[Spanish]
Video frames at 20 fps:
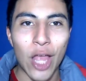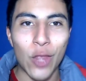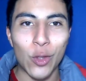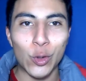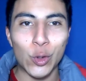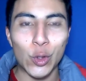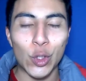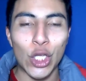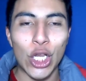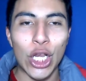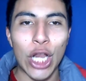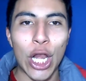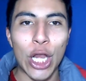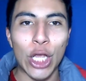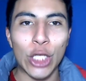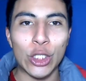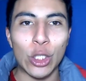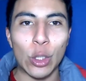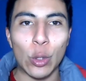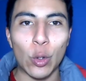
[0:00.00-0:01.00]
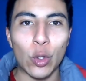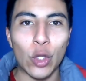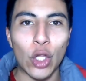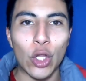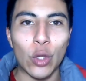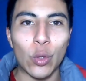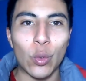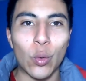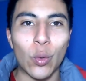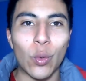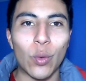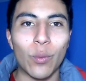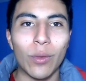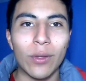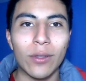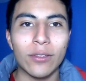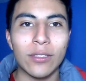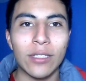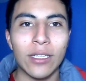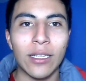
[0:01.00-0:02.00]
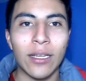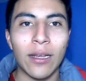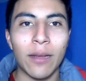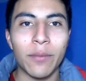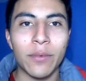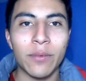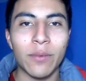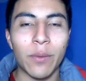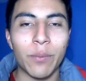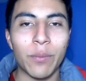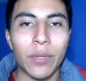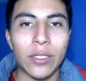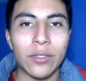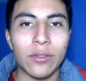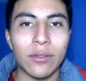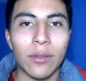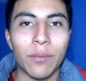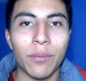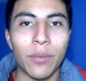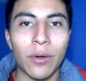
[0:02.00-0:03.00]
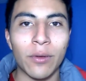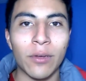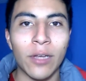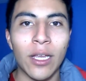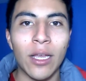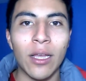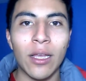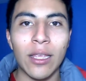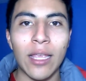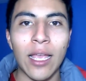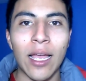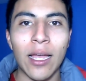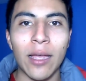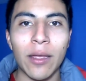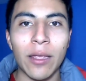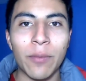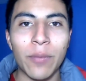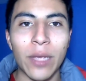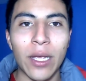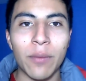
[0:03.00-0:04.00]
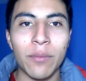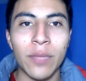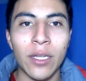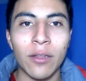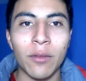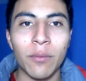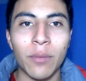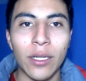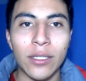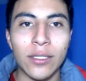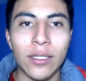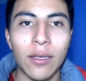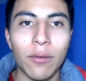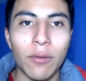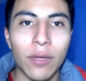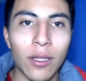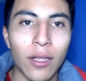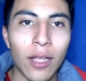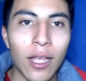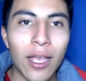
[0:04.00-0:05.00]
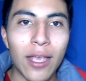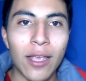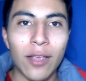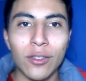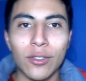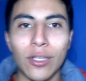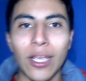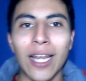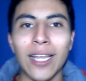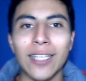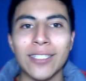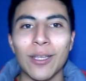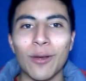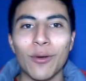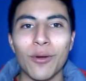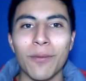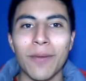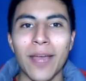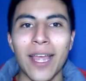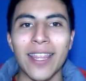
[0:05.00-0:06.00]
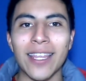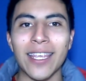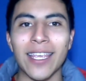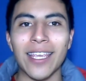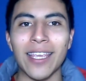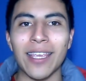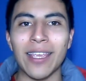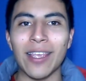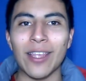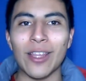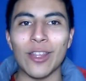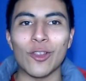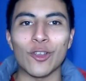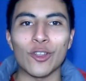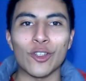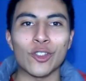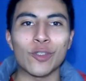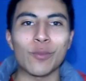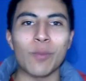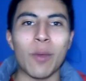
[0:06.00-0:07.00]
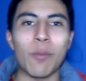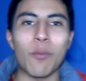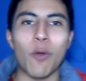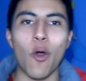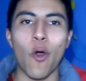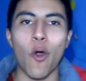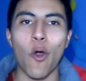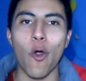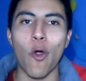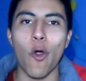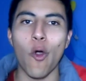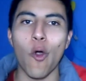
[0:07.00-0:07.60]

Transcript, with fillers: Ya no soy el Alexito Tendo. Bueno, sí, es la misma persona, pero ya, ya me cambié el nombre. Así que bueno, yo soy Alex el y nos vemos.